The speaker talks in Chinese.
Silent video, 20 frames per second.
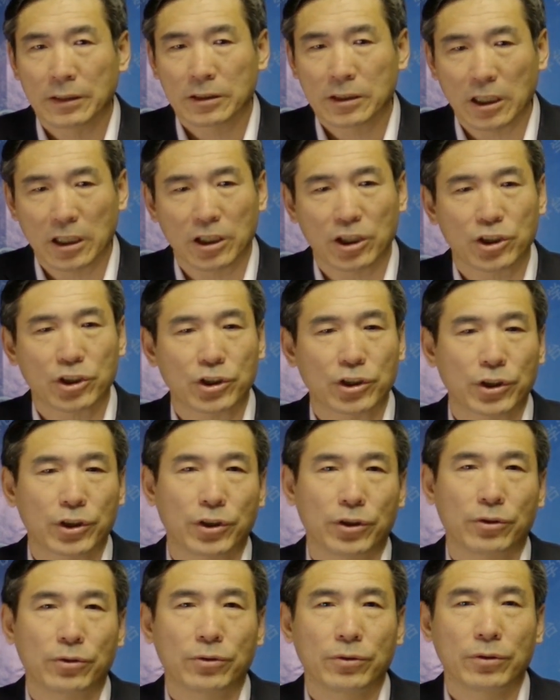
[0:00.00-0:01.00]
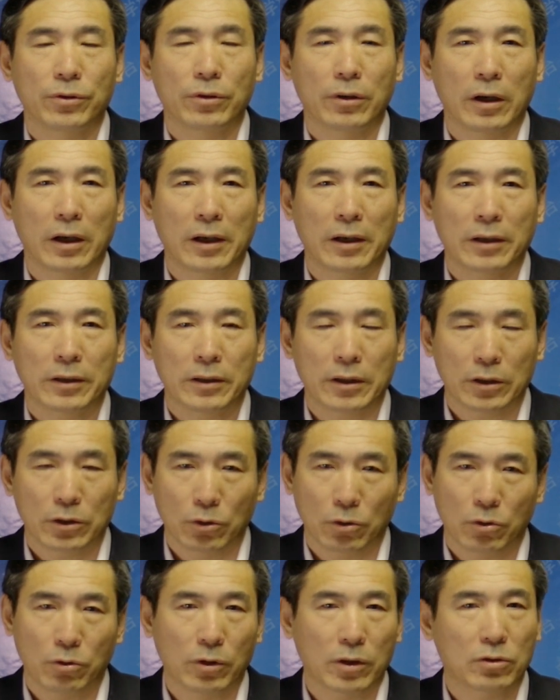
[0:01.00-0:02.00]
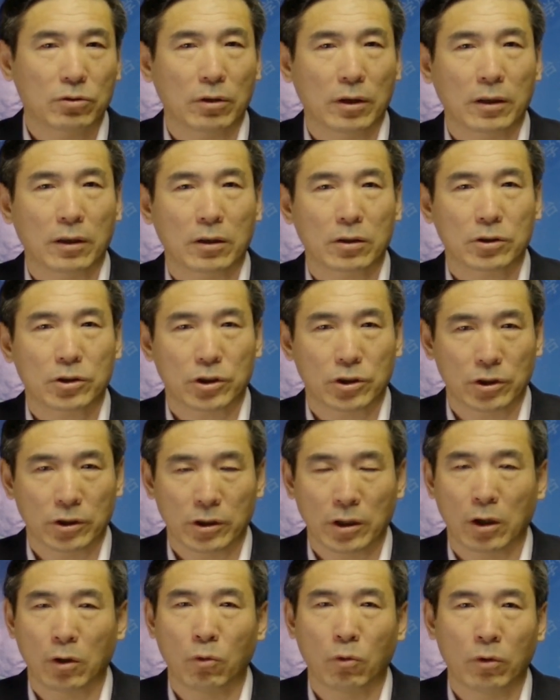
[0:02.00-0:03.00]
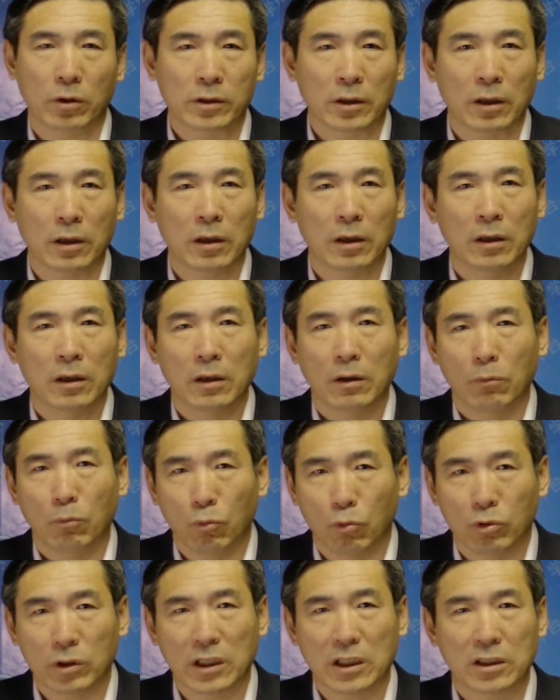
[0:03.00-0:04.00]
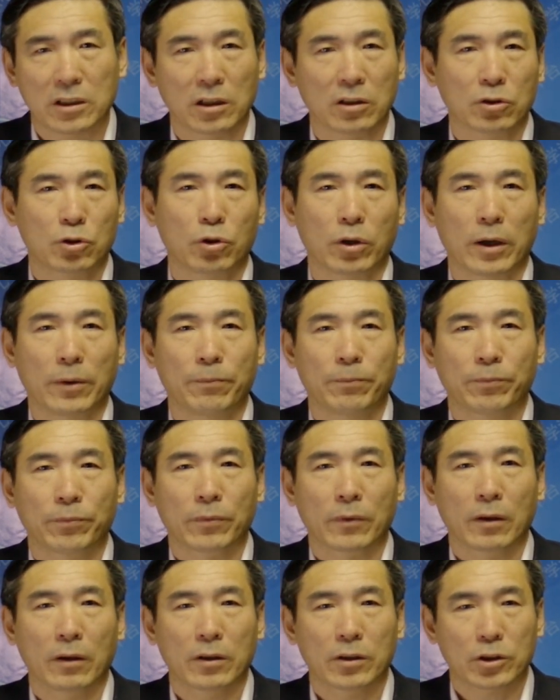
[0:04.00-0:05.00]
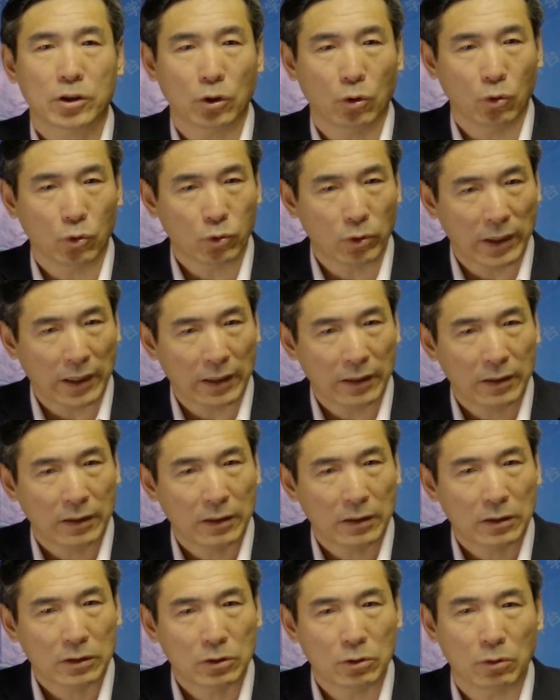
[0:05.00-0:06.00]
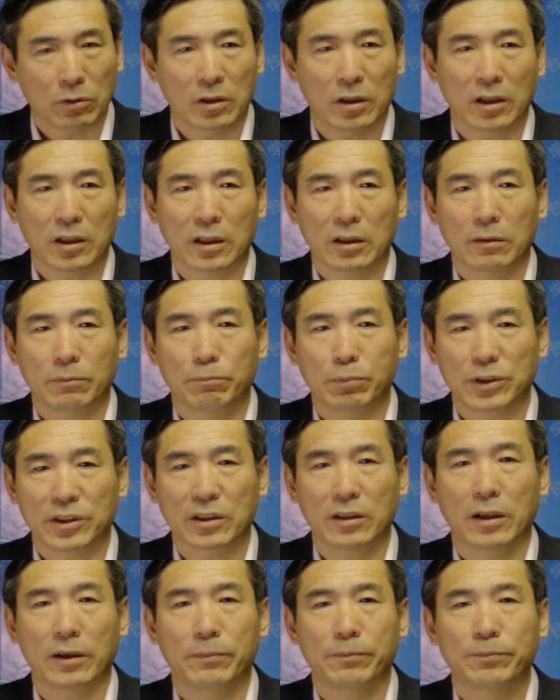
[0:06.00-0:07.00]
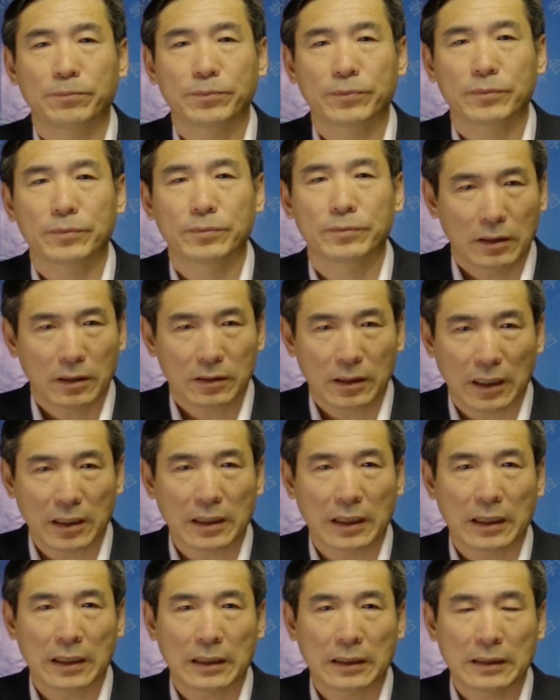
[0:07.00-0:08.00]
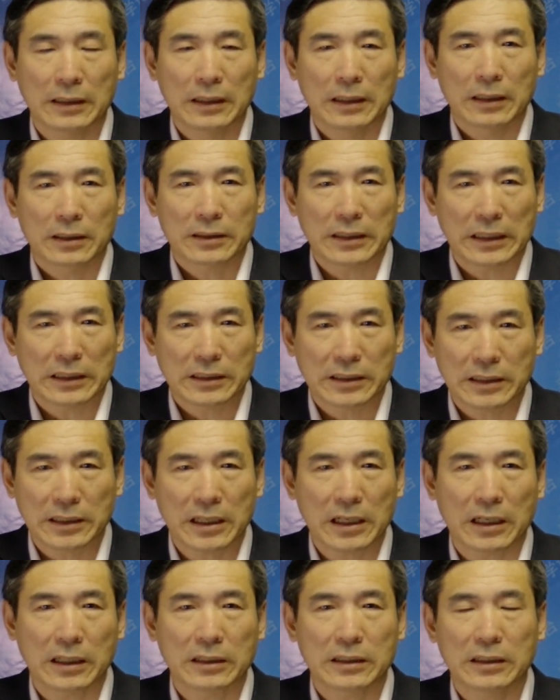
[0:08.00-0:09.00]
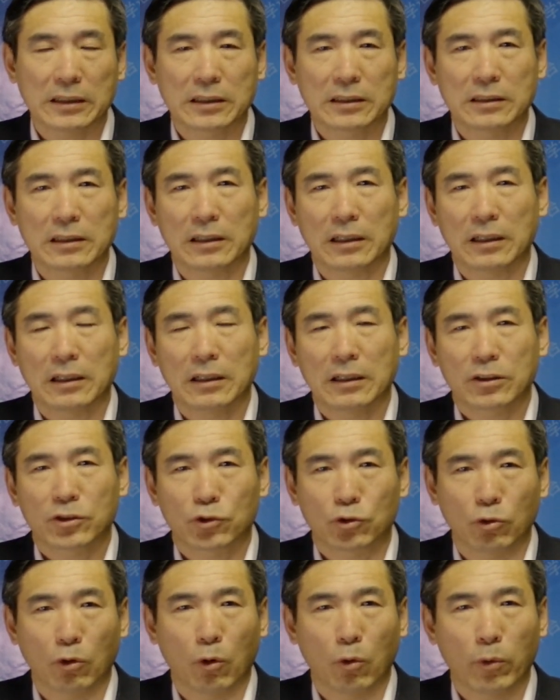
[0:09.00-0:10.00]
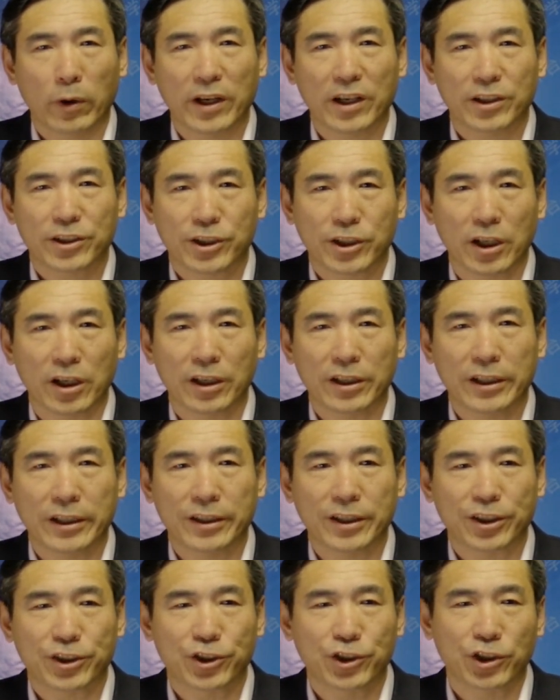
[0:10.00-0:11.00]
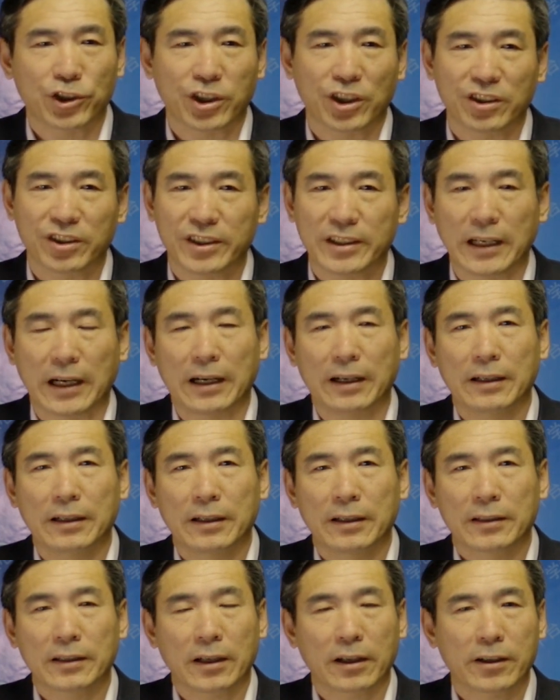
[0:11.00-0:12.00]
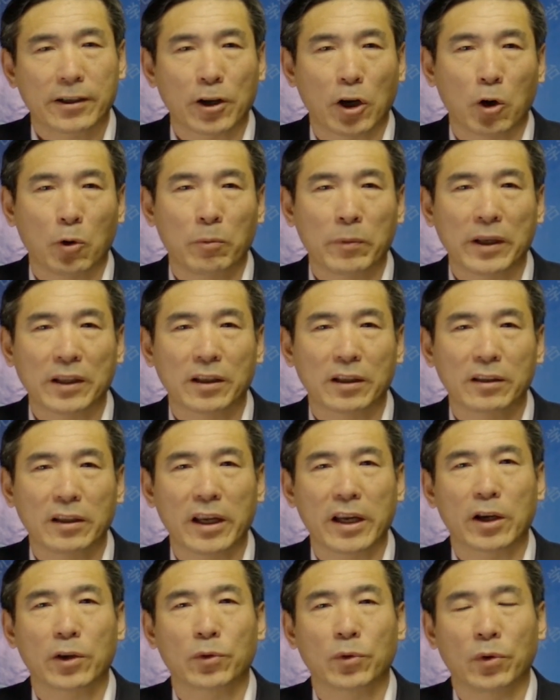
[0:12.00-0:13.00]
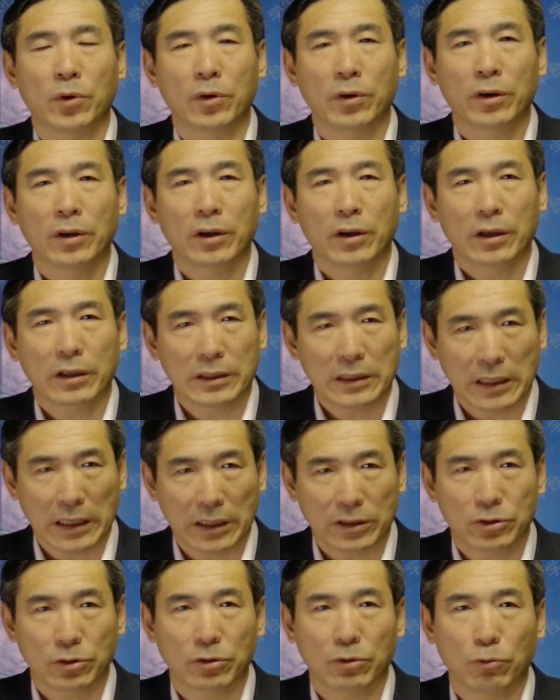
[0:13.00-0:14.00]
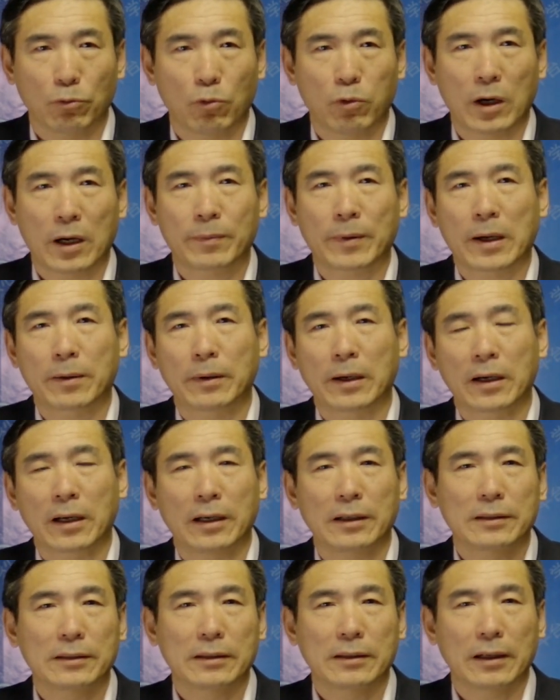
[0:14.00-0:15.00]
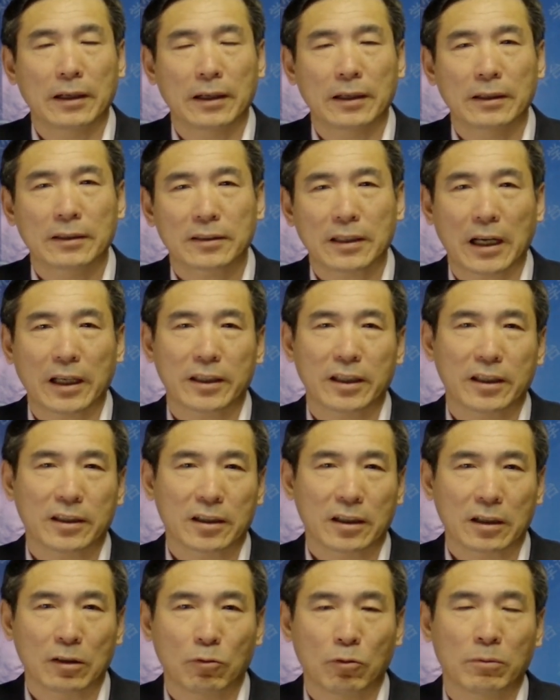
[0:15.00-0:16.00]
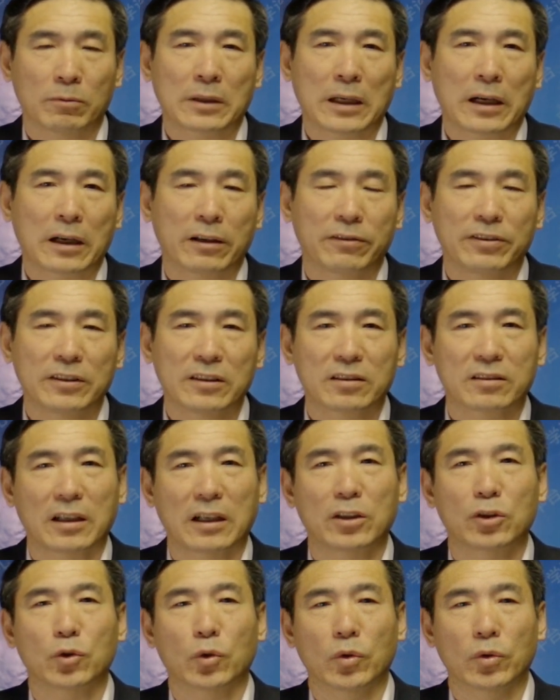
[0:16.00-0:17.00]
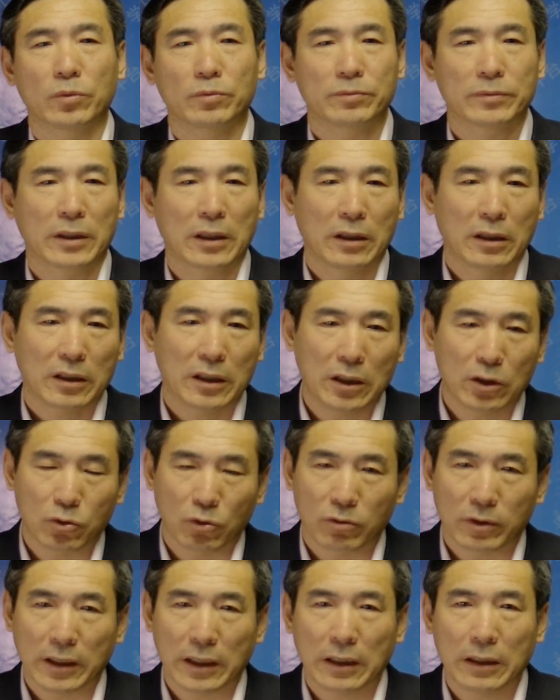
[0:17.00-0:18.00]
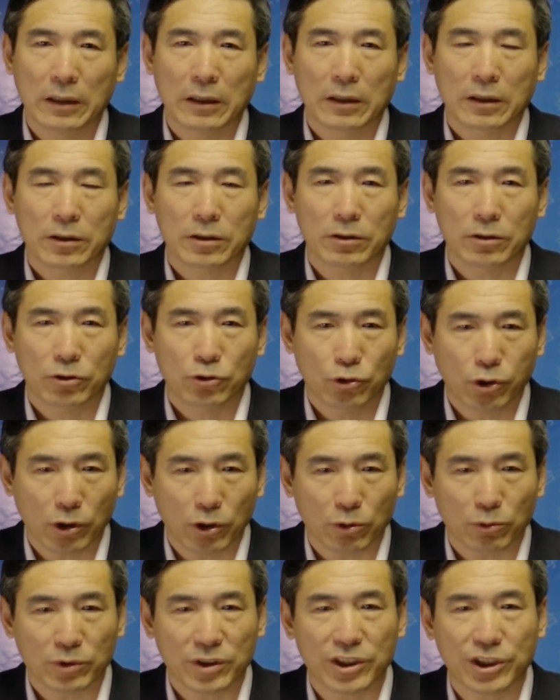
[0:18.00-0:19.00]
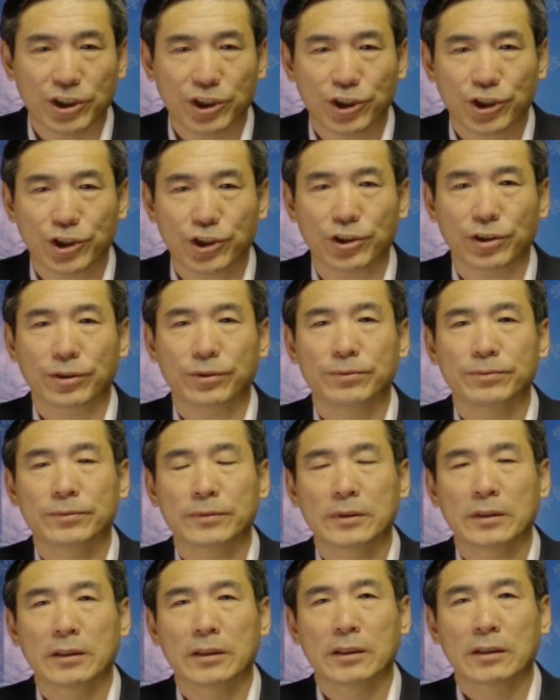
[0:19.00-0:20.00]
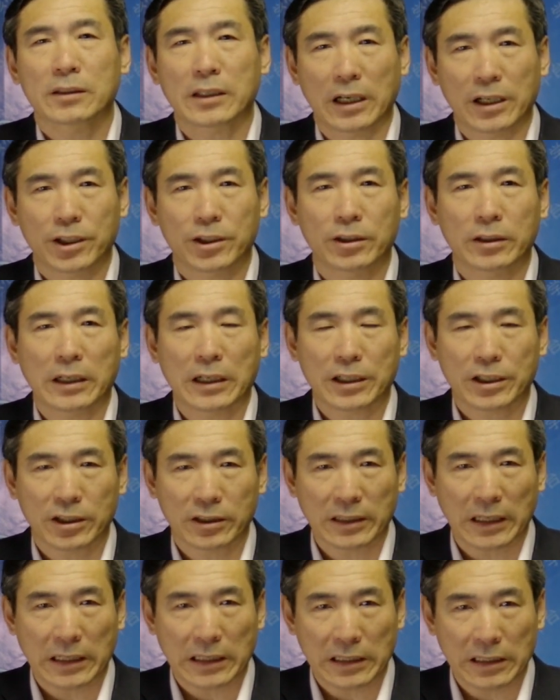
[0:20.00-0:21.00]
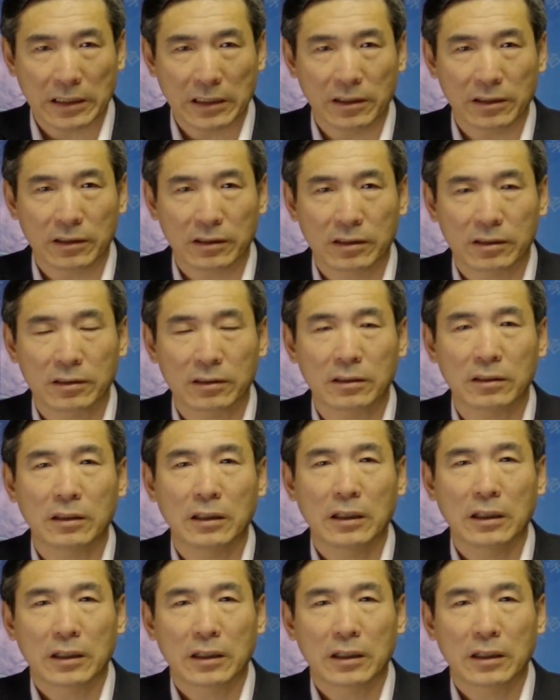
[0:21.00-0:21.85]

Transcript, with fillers: 这个时候啊，你就会觉得只要我的目的正确，手段就可以不责。呃，当然了，在这样一个所谓正义的支撑下。那告密的内容也就五花八门了啊，大体上呢，我们大概分三种，一种呢是确有其事，但是呢是在隐私